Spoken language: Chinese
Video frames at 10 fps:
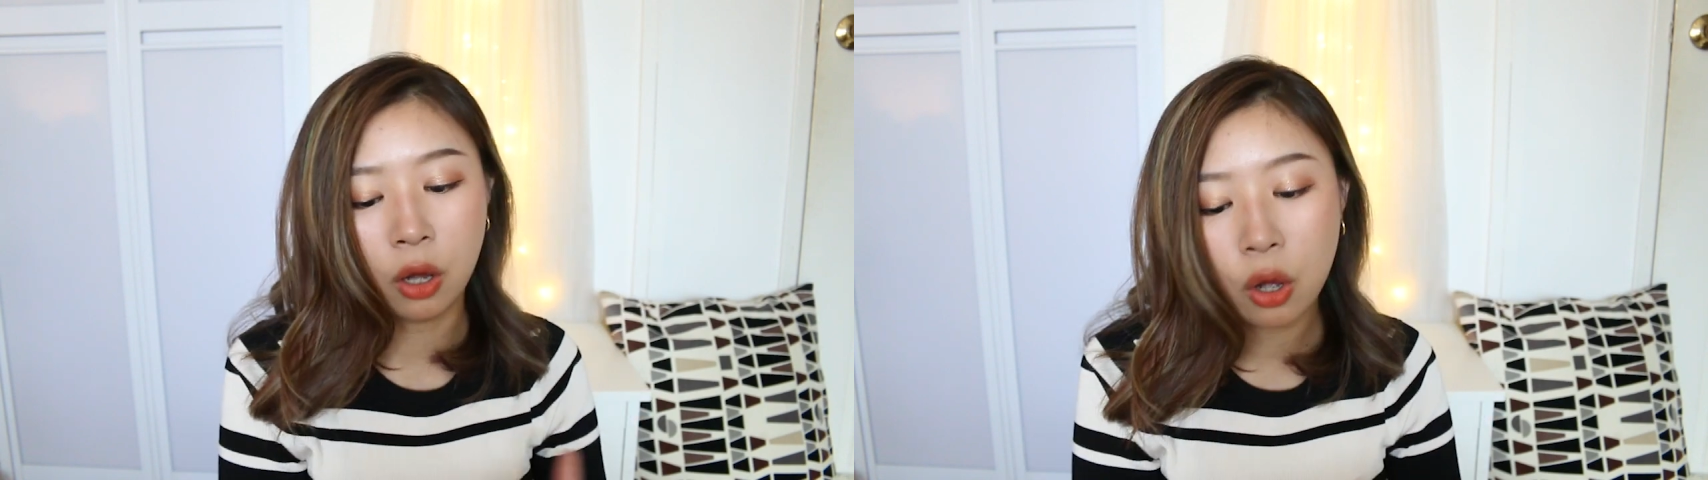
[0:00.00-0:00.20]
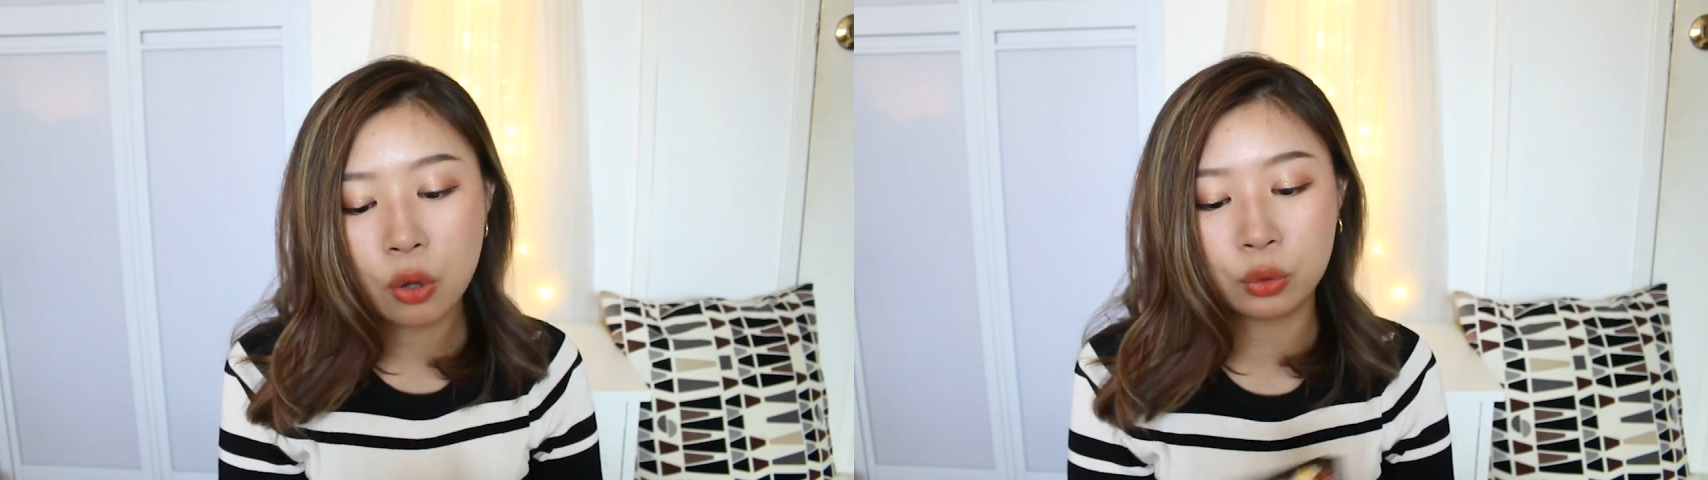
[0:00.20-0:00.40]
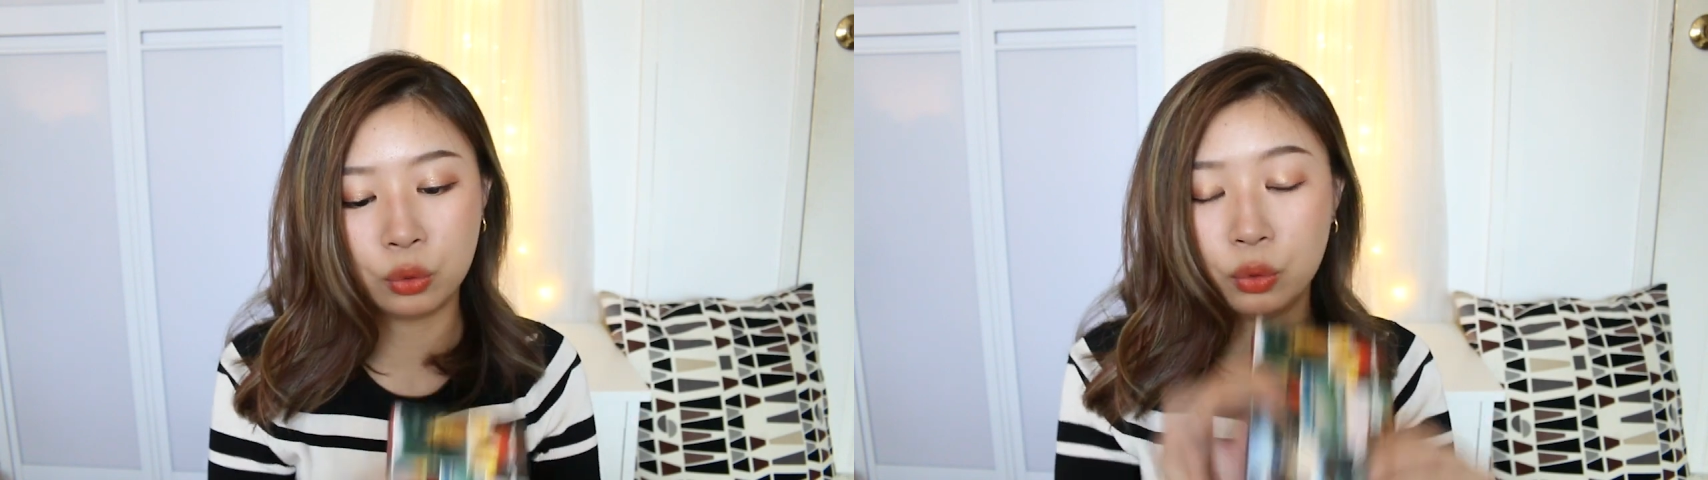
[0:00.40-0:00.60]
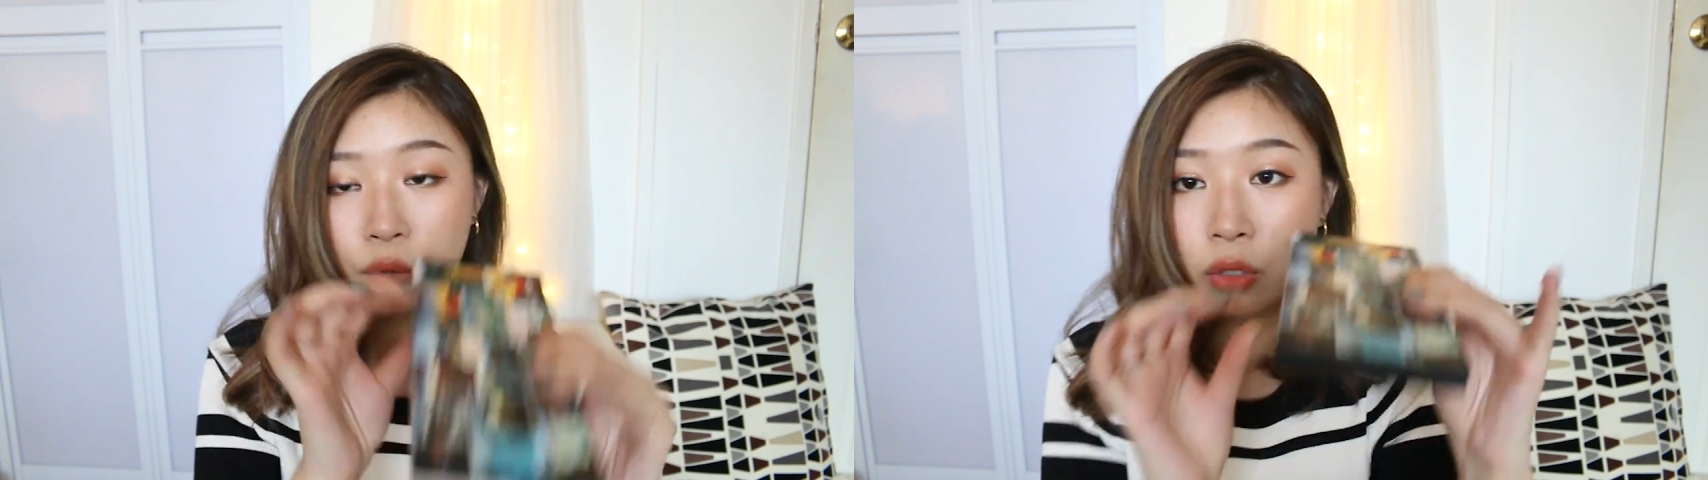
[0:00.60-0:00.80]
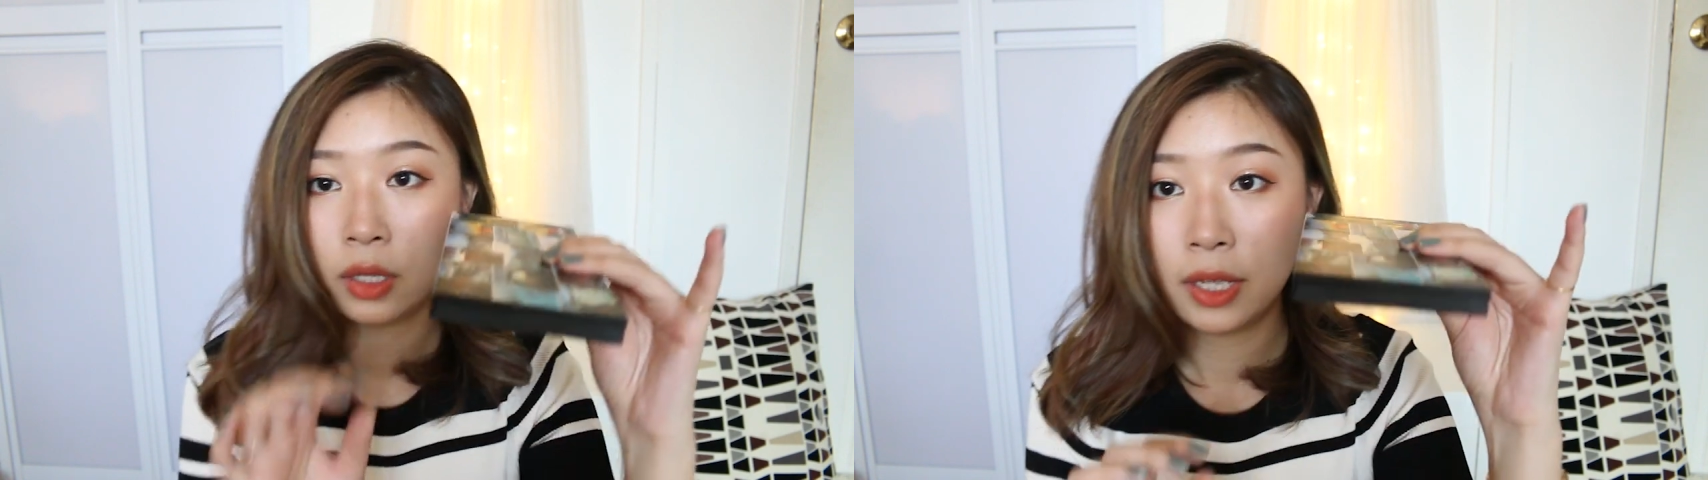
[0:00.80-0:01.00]
厚
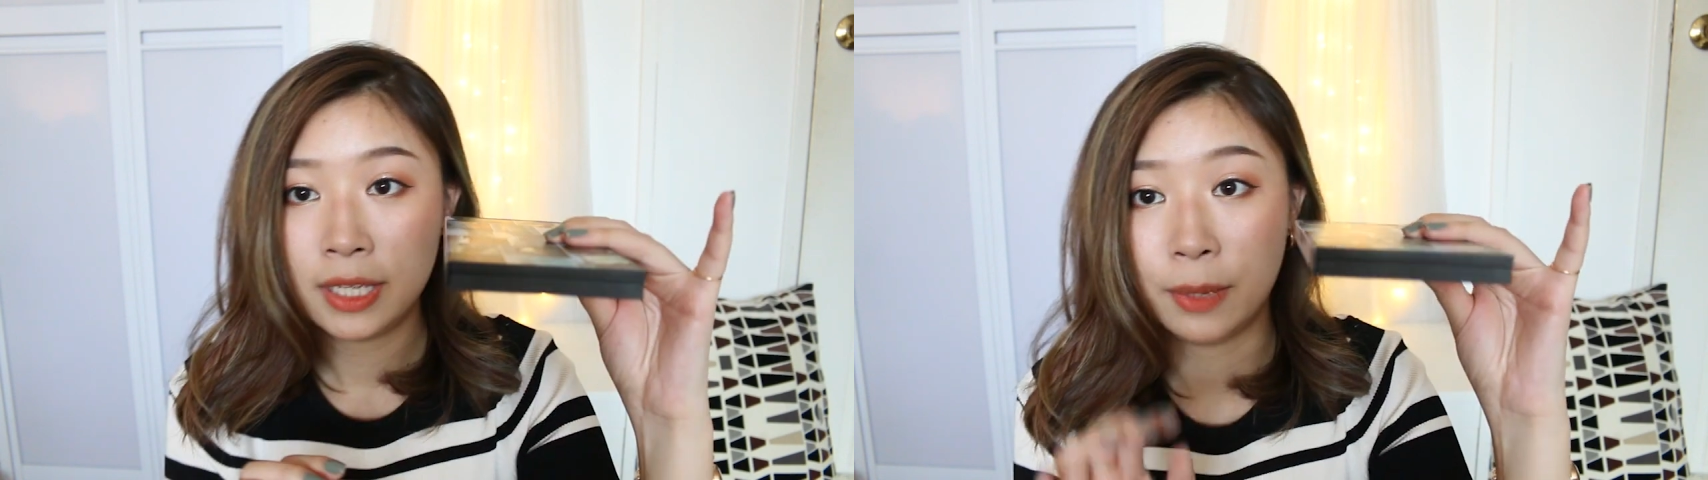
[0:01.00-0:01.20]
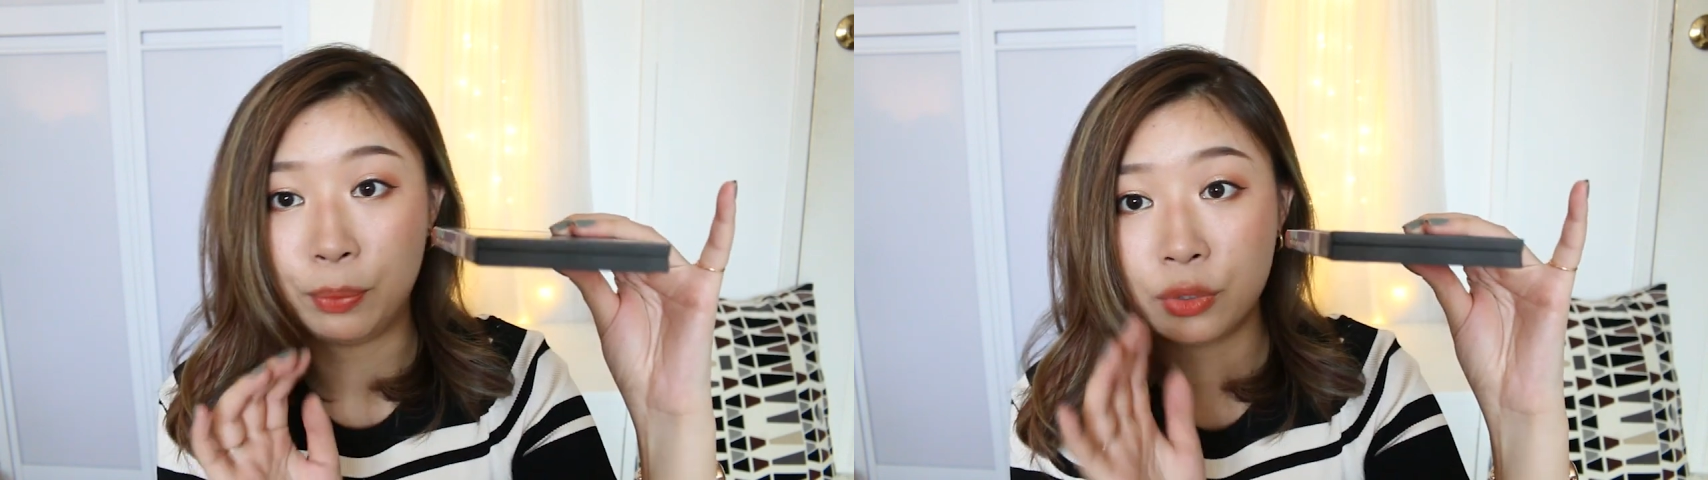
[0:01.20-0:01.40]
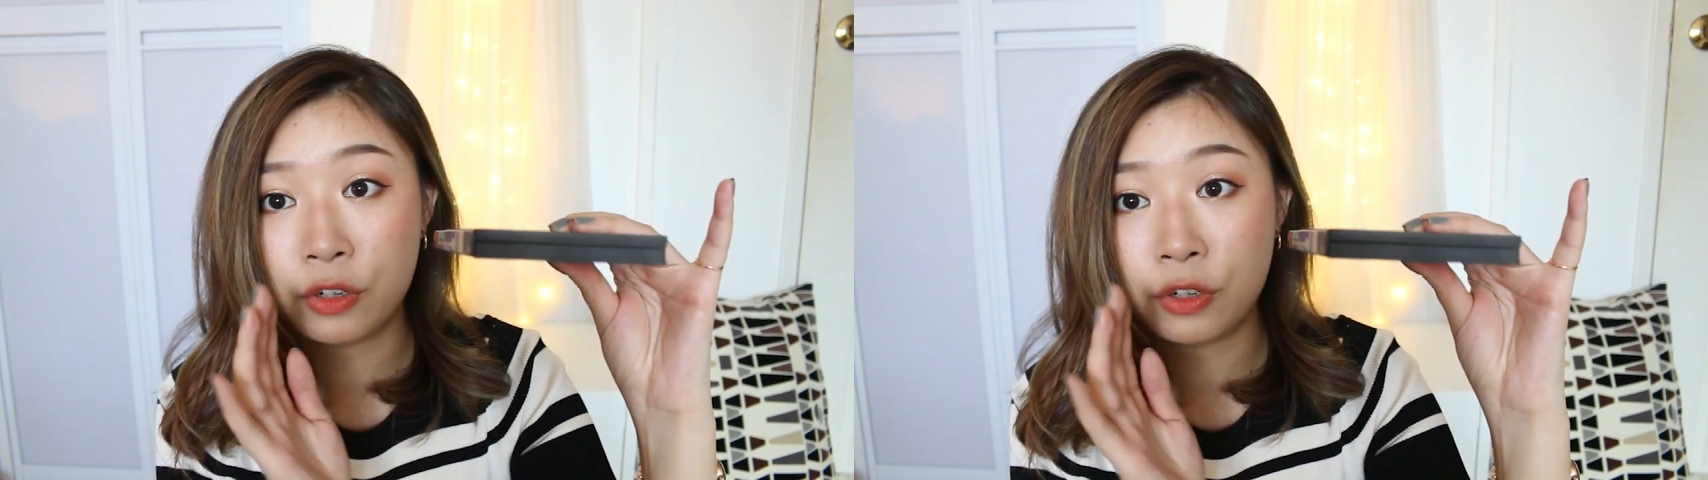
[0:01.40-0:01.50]
度也不